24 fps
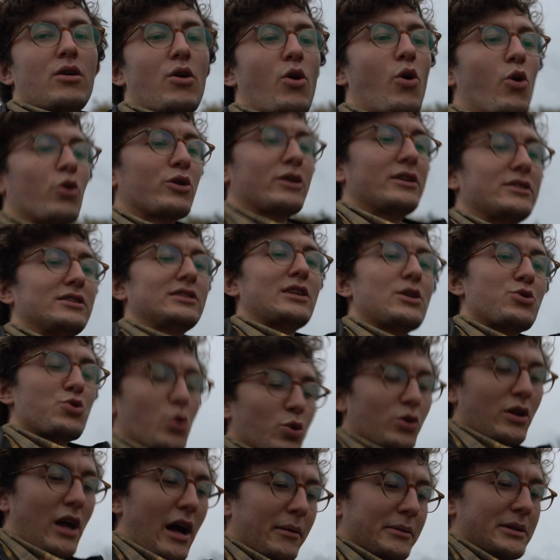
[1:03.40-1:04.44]

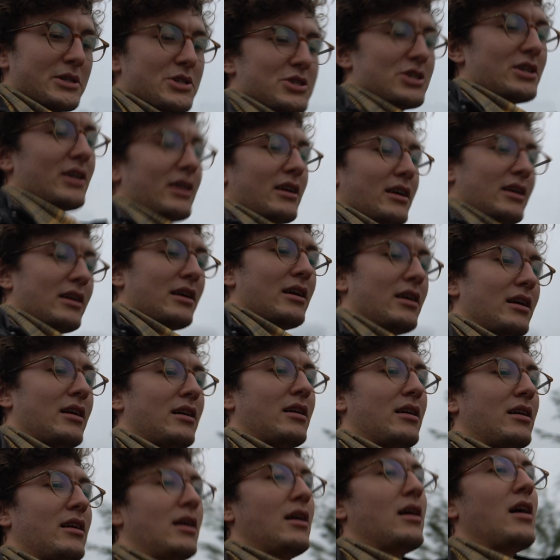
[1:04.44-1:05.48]
organizasyonun amacı
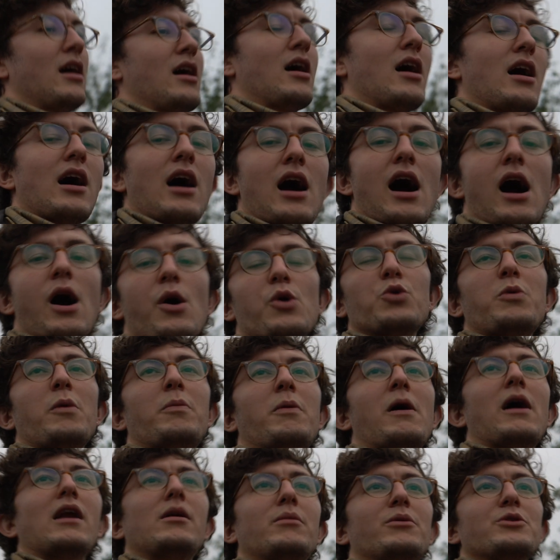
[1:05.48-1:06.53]
Avrupa
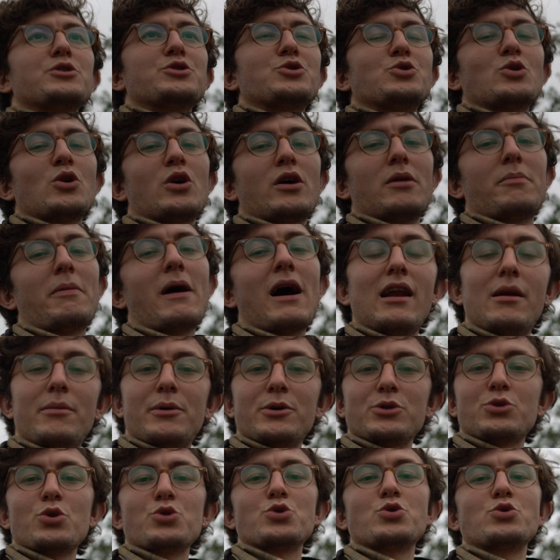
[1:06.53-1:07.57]
Parlamentosu'nda,
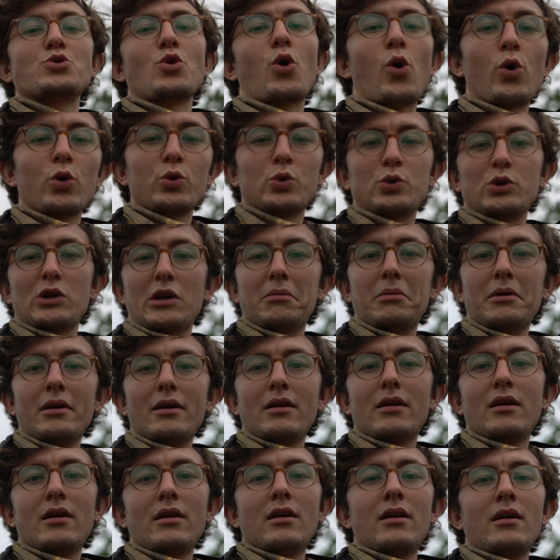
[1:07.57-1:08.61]
parlamentosunda olduğu gibi
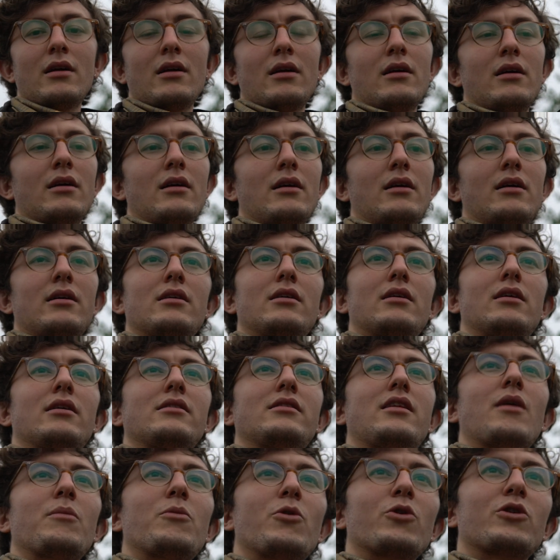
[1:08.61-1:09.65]

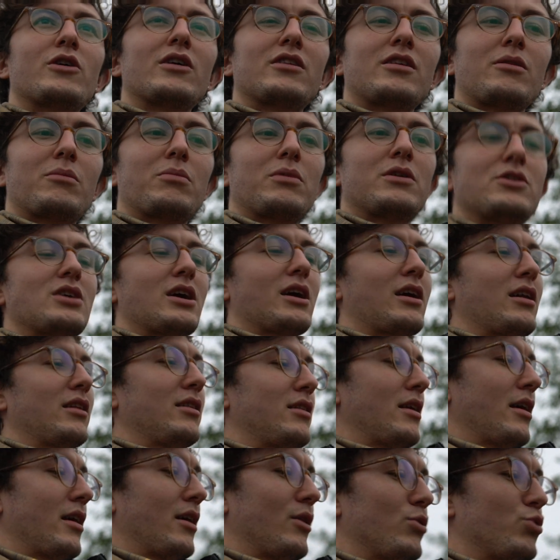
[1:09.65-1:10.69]
e, demokratik bir
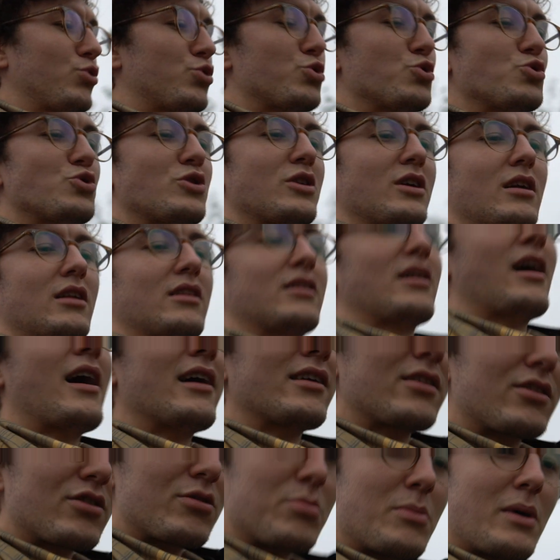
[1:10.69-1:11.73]
şekilde düşünceleri
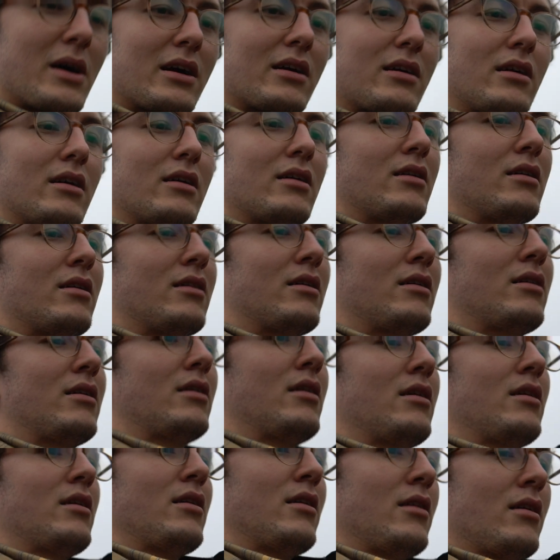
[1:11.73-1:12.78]
tartışmak
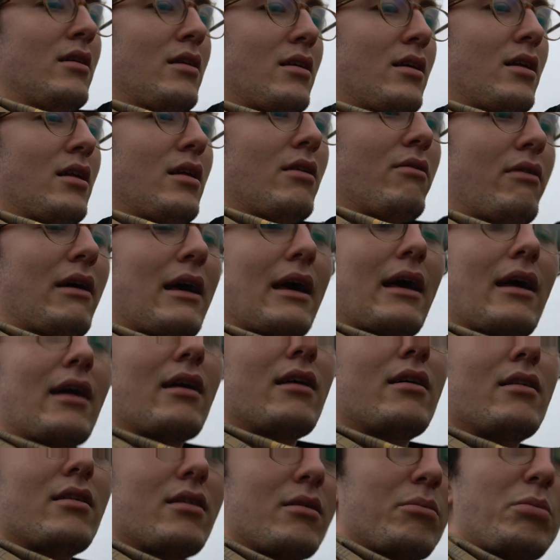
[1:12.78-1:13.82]
ve
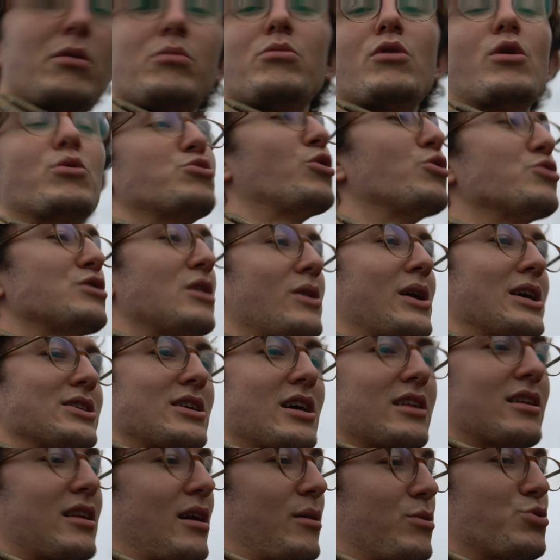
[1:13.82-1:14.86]
bilmiyorum sonuca
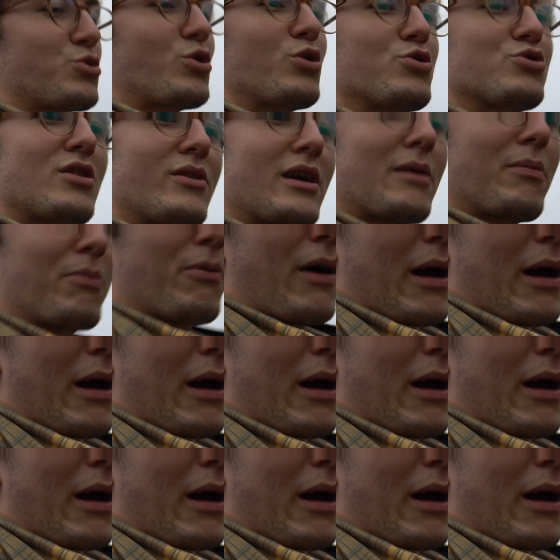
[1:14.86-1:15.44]
varacaklar mı, sonuca varıp